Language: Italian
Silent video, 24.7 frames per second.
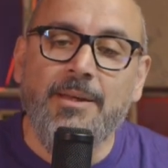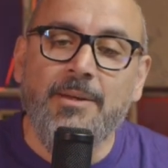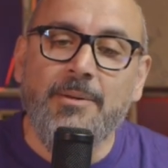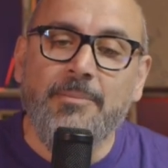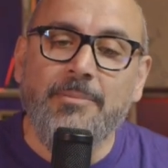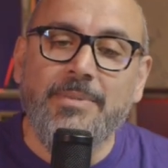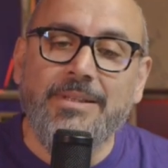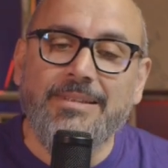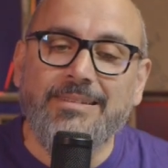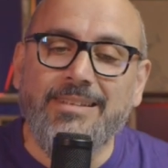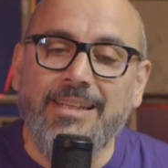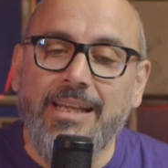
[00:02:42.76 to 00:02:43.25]

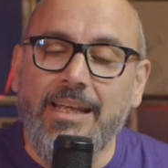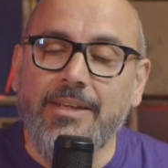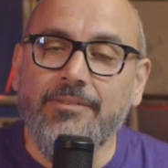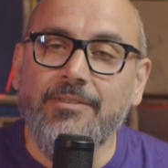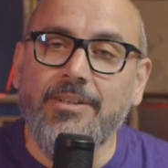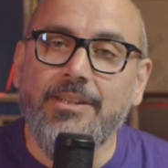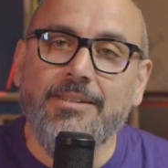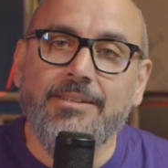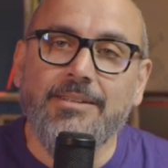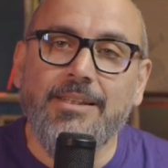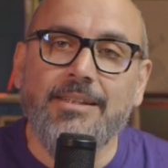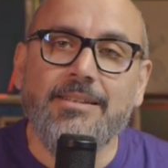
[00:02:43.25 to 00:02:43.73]
mentre
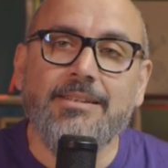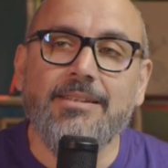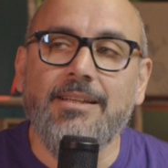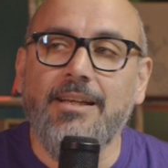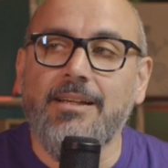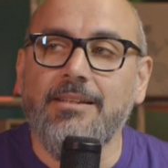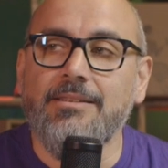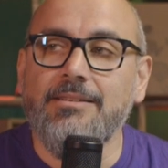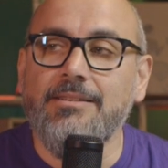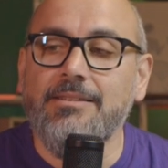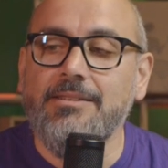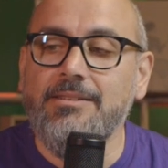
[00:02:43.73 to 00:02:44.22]
Evelyn negli
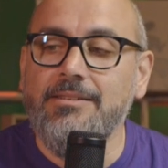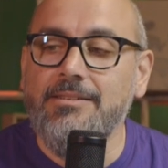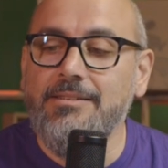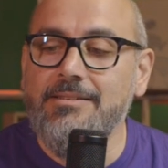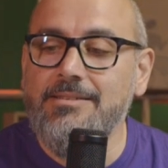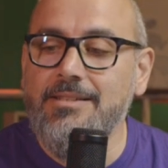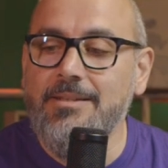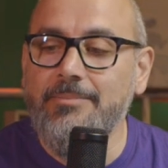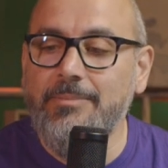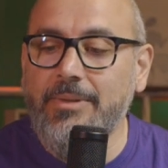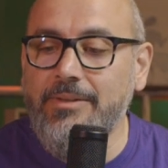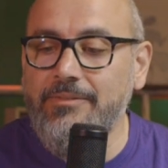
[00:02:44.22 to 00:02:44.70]
anni
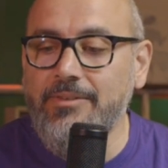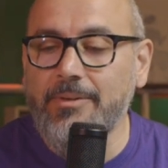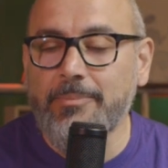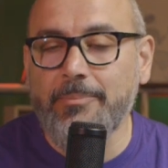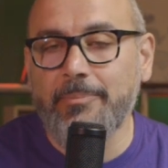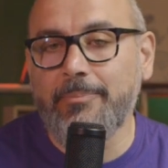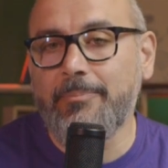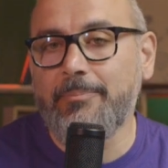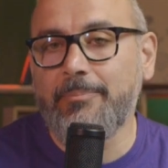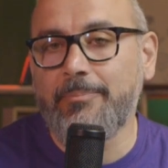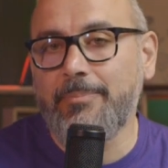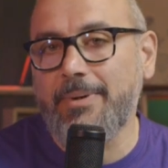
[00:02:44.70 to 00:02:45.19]
sembra
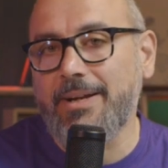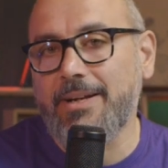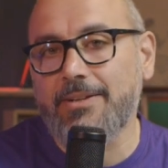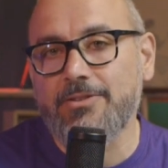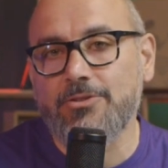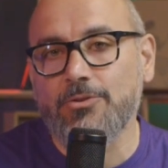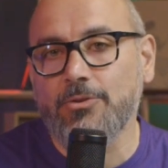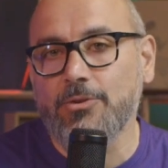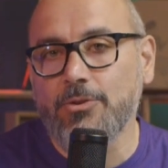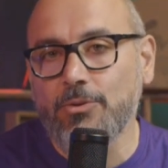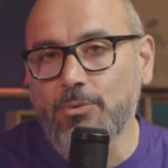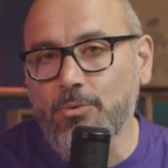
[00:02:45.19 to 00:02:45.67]
aver
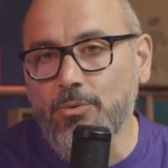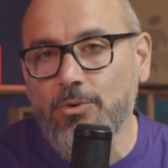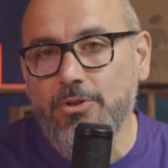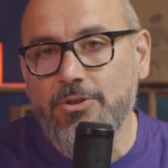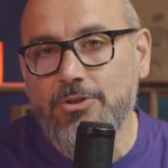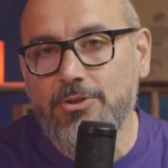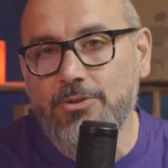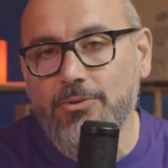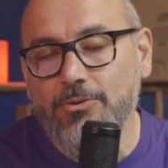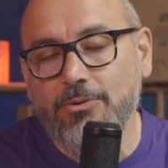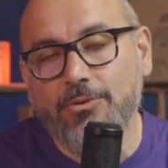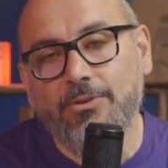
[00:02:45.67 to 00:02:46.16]
perso il
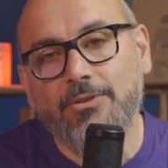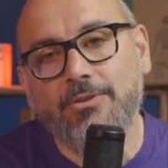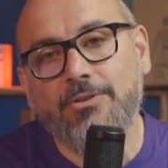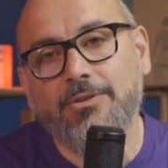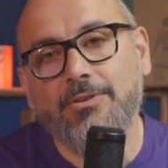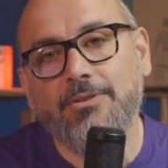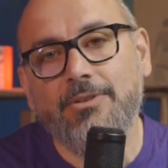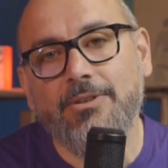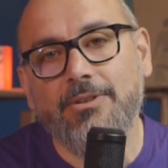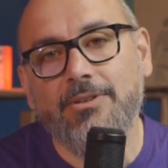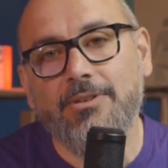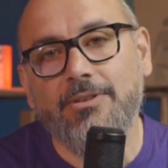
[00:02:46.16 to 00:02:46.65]
gusto
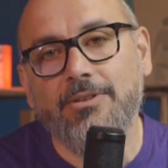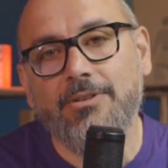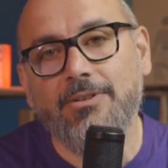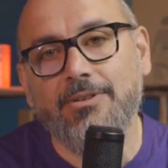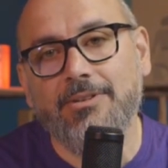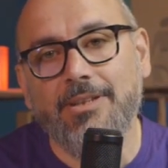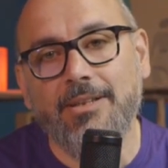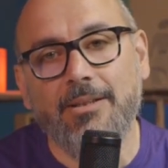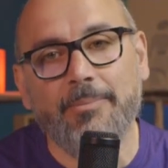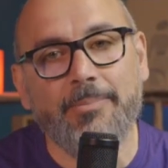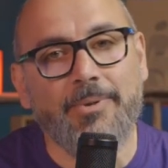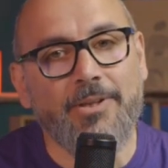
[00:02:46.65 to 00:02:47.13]
eh,
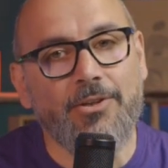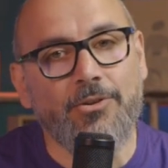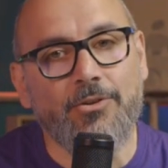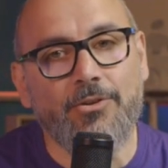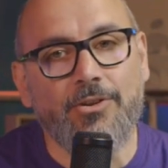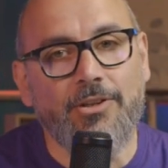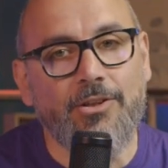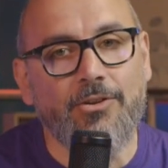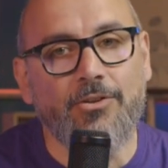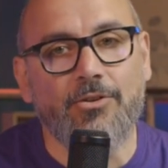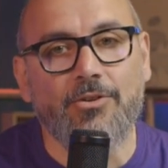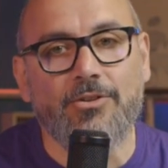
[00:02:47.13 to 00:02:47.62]
delle
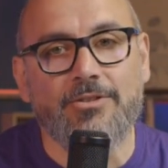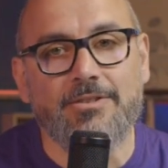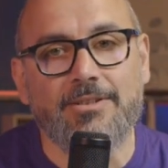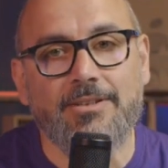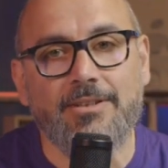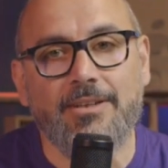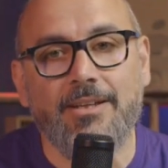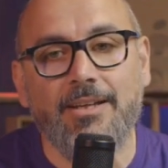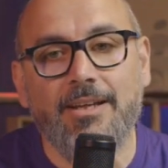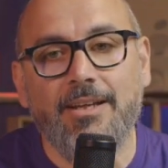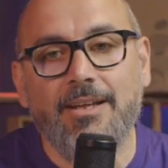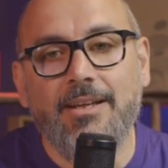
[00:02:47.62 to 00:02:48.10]
piccole
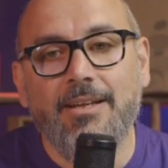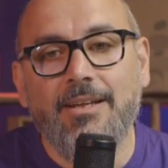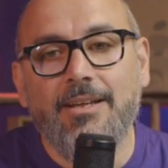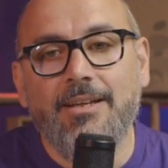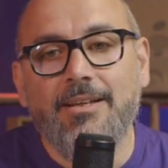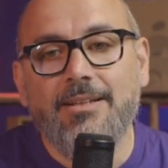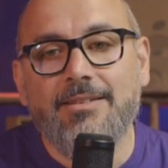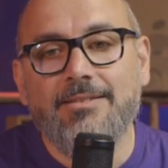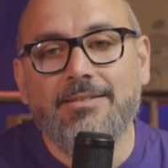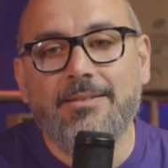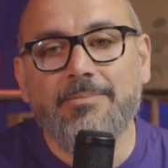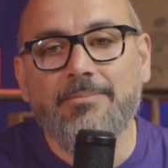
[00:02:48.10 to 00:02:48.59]
cose,
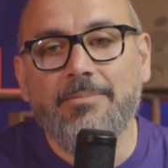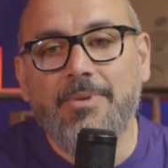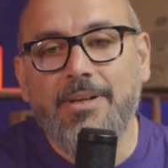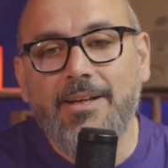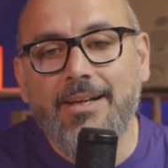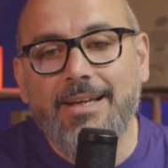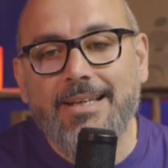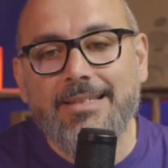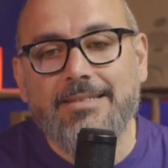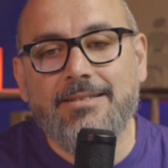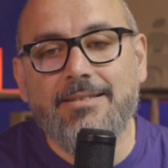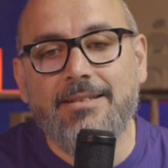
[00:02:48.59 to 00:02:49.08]

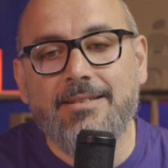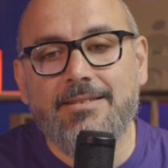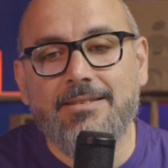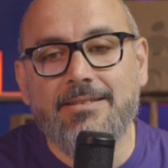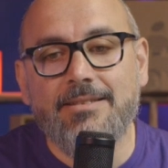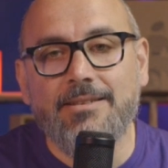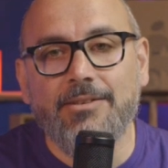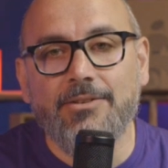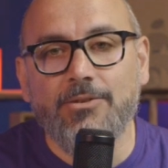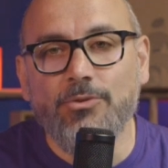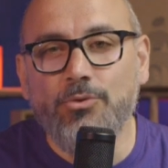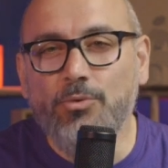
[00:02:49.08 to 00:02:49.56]
sembra
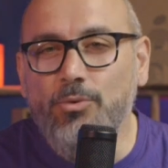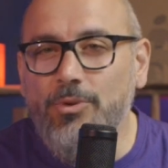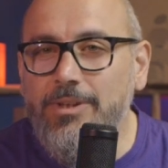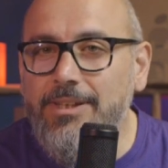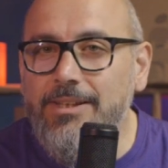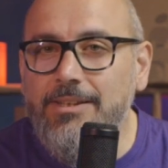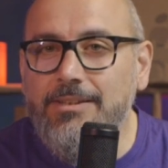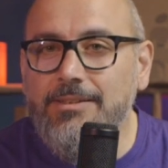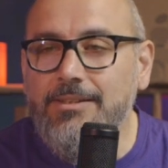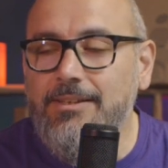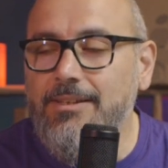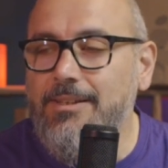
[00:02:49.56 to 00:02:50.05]
essersi
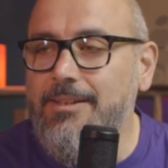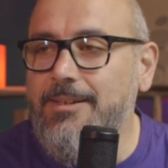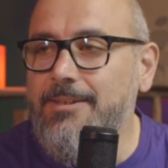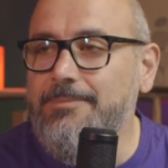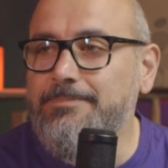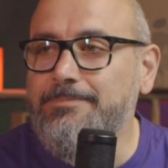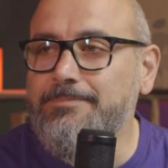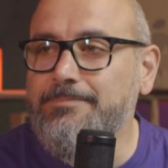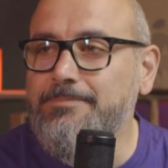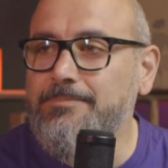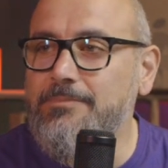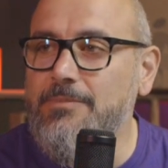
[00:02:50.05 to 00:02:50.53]
indurita
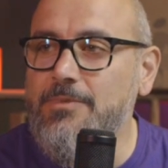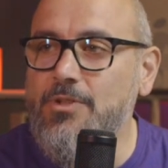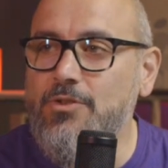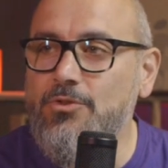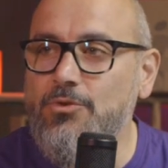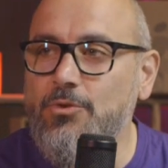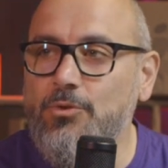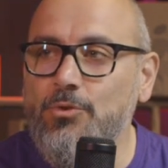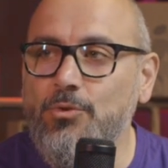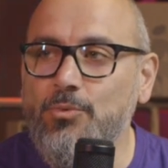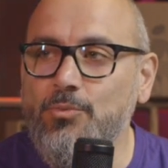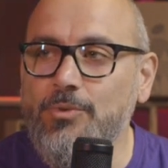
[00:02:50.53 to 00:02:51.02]
mm,
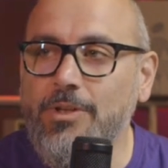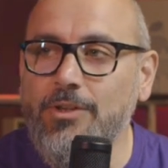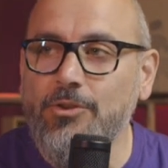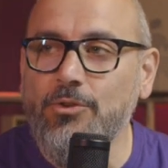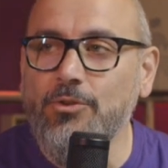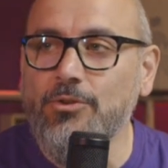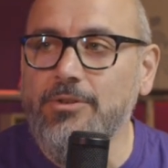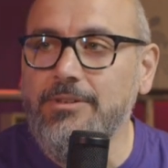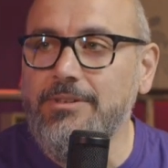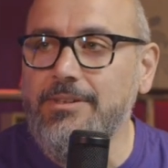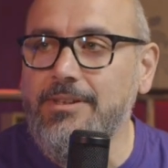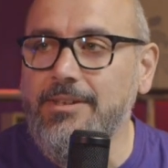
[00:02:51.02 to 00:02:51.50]
sotto una
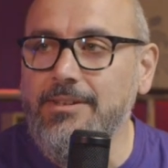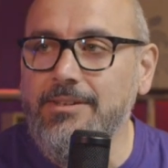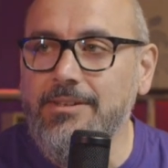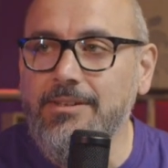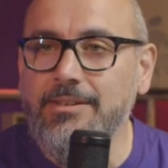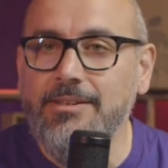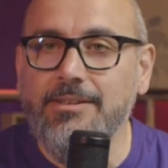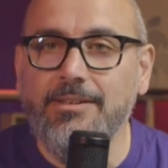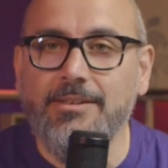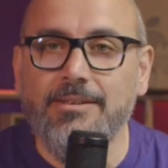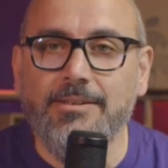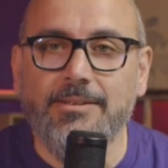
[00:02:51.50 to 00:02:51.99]
coltre
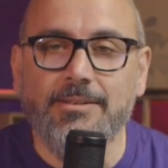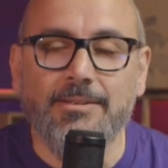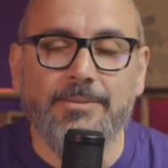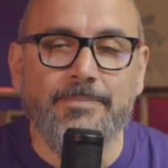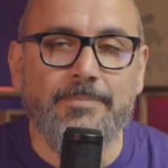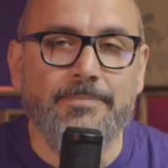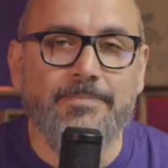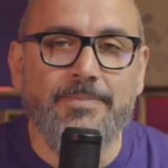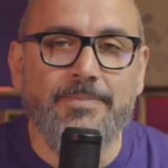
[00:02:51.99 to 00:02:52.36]
di